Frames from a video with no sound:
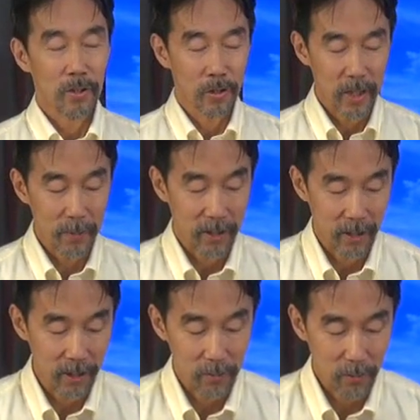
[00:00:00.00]
祈りのため
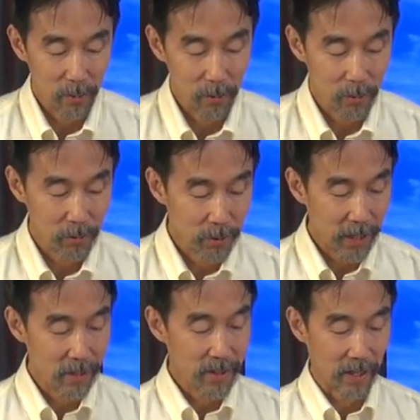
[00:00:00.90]
に心を
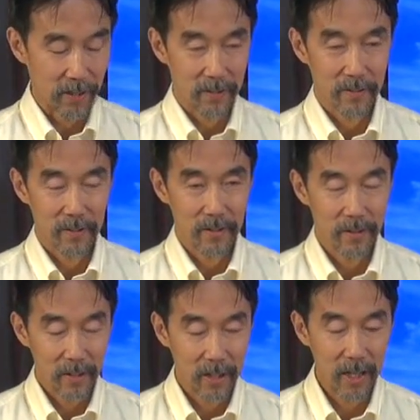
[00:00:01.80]
整えなさい
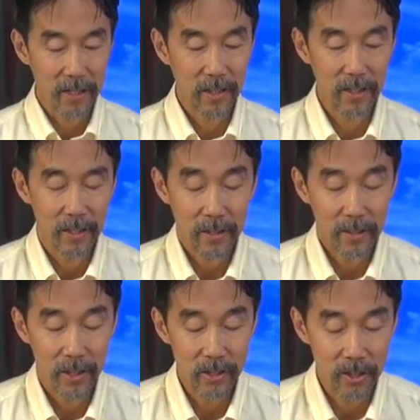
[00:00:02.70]
互いに
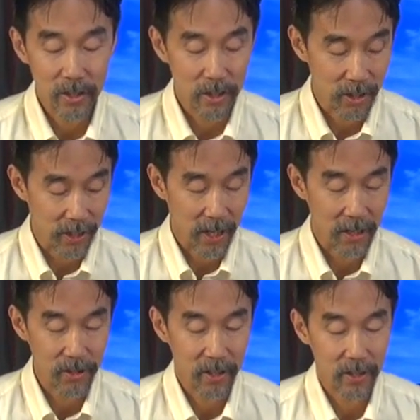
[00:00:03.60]
熱心に
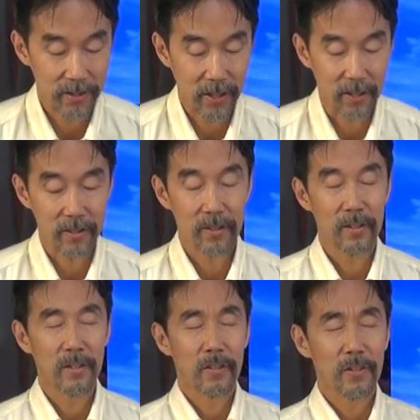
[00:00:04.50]
愛し合いなさい
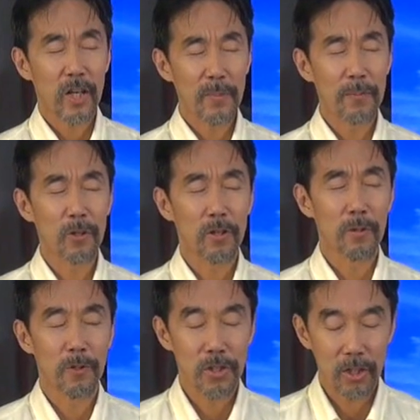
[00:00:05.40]
賜
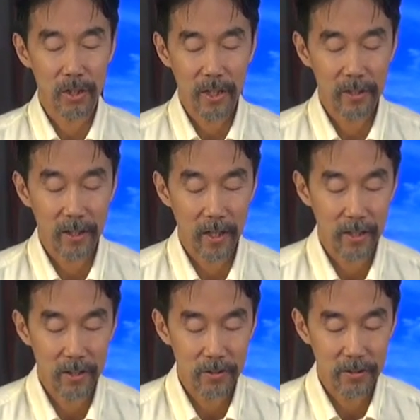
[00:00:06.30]
物を用いて
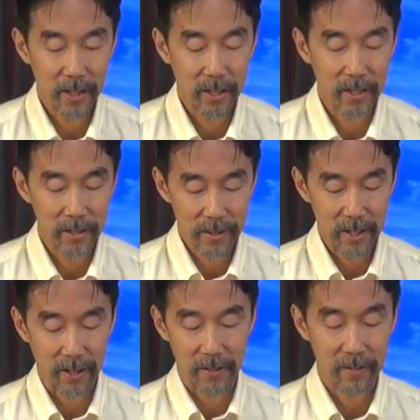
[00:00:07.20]
互いに使いな
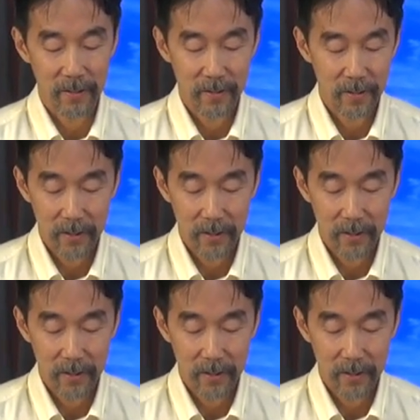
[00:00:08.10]
さい